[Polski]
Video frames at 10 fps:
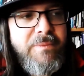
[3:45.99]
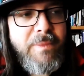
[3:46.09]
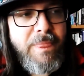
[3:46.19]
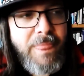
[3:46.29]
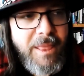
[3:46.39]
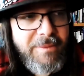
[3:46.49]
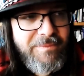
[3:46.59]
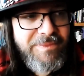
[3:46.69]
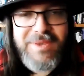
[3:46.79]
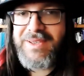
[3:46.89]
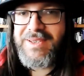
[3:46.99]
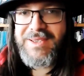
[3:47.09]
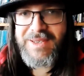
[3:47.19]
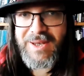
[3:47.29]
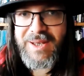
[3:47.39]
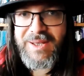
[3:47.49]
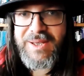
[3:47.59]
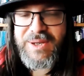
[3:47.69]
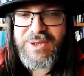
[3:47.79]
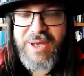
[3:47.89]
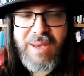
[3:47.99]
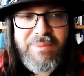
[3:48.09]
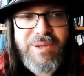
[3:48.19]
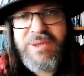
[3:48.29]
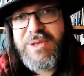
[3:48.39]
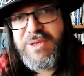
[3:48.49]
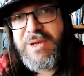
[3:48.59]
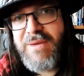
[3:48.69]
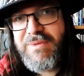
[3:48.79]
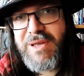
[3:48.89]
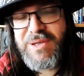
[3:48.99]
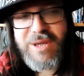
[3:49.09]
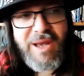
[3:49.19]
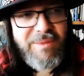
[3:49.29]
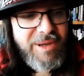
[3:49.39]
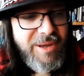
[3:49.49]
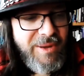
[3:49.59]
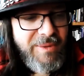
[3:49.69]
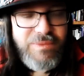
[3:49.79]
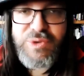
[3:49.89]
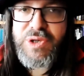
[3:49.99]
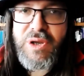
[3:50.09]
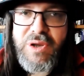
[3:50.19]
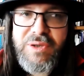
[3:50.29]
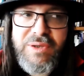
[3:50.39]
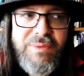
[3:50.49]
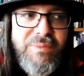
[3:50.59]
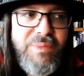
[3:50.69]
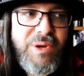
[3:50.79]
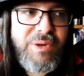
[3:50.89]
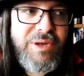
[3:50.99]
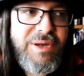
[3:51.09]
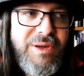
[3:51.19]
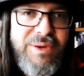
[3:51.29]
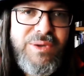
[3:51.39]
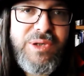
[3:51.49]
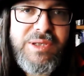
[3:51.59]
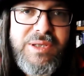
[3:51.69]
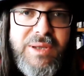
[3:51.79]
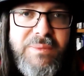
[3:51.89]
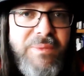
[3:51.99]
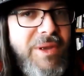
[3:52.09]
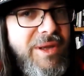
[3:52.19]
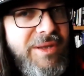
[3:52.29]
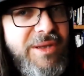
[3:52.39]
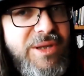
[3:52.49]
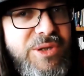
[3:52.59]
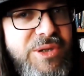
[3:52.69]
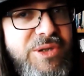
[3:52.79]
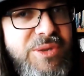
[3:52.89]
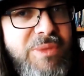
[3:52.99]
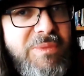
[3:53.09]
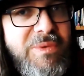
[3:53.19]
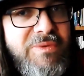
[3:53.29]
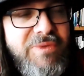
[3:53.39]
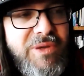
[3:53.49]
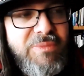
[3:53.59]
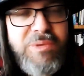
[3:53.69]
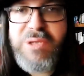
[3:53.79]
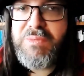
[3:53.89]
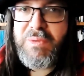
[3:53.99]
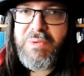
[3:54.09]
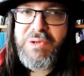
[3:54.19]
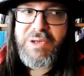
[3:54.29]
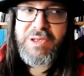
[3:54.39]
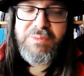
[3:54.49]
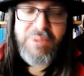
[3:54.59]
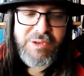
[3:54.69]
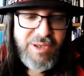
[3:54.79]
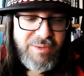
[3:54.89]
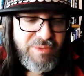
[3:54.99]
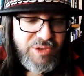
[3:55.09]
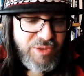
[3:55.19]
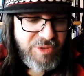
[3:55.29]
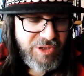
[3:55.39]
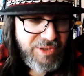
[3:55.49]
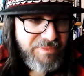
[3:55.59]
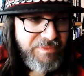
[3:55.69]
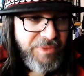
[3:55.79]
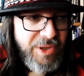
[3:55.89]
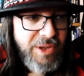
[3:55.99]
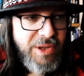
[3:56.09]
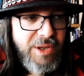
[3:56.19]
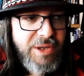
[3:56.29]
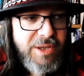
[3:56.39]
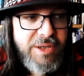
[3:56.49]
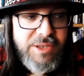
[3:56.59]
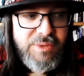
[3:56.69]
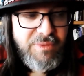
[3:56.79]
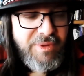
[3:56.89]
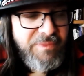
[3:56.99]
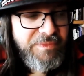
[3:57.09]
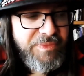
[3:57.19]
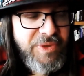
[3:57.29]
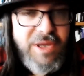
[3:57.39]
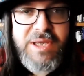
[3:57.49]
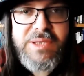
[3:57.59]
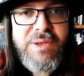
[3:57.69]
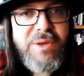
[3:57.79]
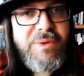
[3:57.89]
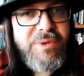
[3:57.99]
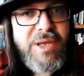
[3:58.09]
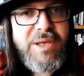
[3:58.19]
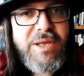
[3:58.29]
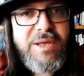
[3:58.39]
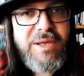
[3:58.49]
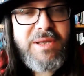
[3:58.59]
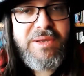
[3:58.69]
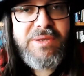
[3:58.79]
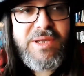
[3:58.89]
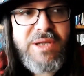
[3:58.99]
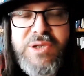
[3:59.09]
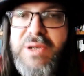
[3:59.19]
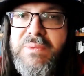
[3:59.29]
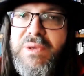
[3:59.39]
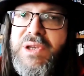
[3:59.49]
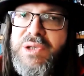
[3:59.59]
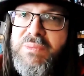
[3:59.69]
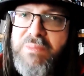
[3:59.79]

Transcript: mm, z Irakijczykami czy też Afgańczykami, czy on broni ojczyznę? Też śmiem wątpić, mimo że jest polskim żołnierzem. Słowem, nie jest to takie jednoznaczne. I czy